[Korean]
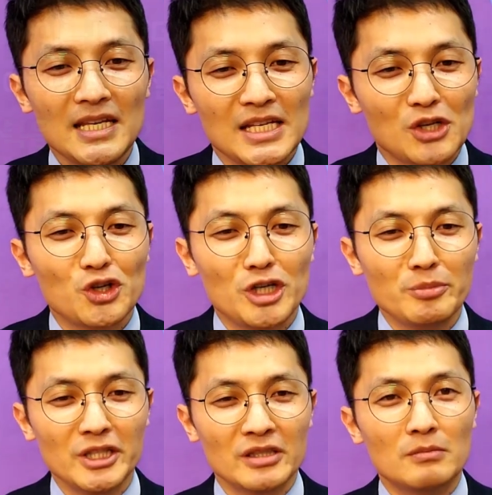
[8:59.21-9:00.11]

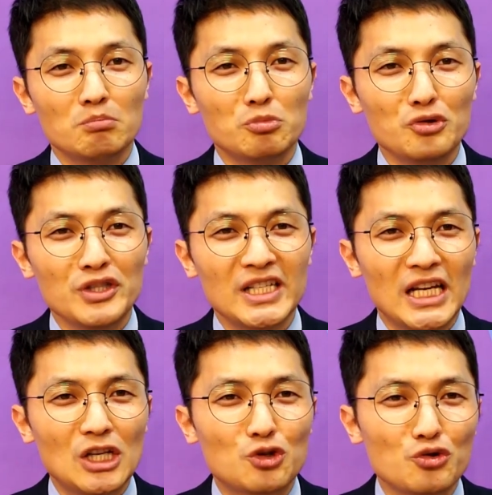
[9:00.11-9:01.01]
예수님은
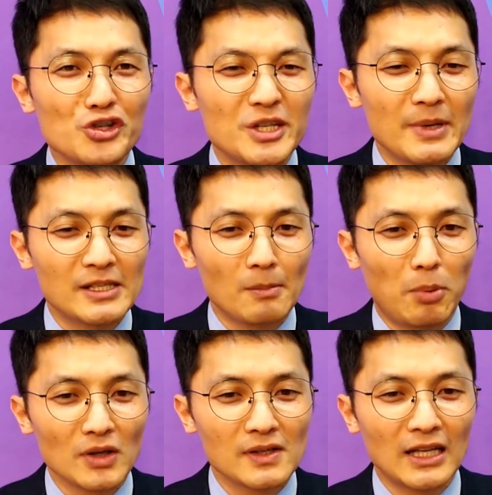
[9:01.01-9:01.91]
문제의 중심에서
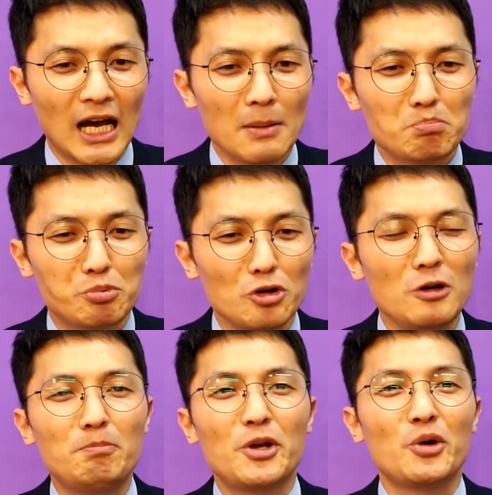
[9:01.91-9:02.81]
벗어나
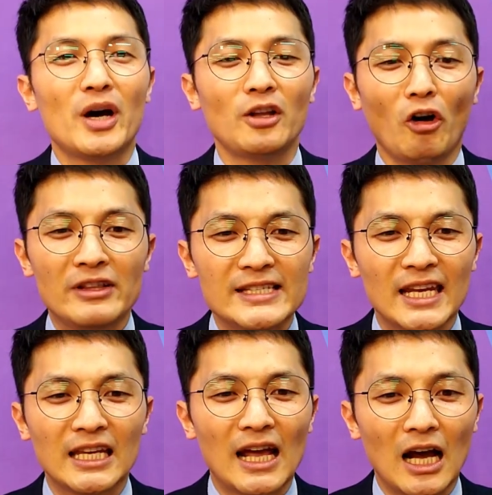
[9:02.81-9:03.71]
불필요한
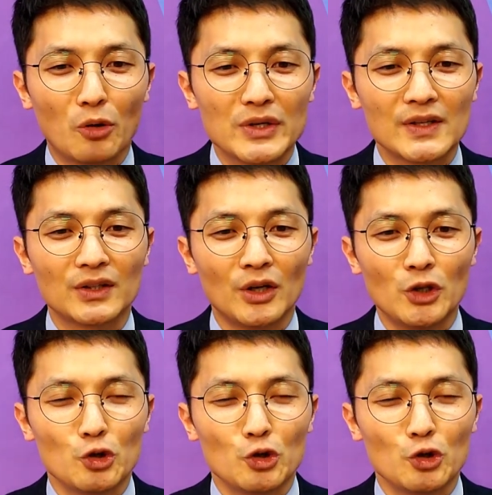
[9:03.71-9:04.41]
언쟁이나 하고 있었던